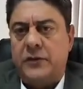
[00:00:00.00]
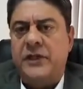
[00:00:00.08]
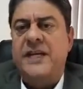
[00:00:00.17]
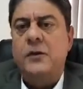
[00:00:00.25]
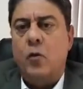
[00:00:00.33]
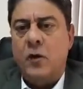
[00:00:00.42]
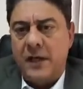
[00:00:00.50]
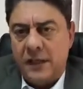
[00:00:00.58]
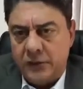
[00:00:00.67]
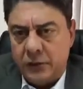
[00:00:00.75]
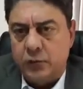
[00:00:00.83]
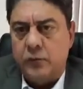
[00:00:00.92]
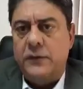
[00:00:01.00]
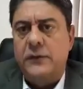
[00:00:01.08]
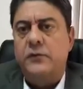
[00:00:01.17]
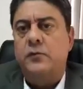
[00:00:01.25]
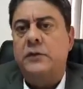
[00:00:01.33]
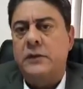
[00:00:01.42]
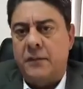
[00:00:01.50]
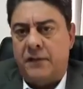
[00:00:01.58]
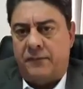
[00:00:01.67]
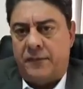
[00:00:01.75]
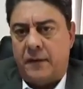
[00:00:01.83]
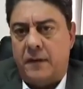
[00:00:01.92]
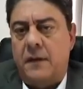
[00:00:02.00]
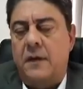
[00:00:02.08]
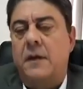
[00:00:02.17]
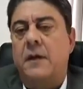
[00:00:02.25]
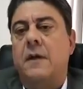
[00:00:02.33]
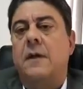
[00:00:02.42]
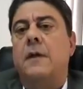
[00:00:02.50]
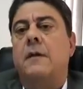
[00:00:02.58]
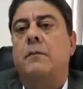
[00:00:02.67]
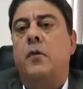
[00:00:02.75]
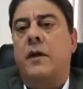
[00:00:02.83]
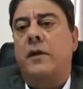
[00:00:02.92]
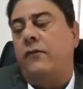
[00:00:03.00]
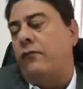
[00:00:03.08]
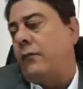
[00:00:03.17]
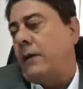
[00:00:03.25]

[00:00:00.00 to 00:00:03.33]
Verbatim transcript: de ignorante jurídico e de má fé. Porque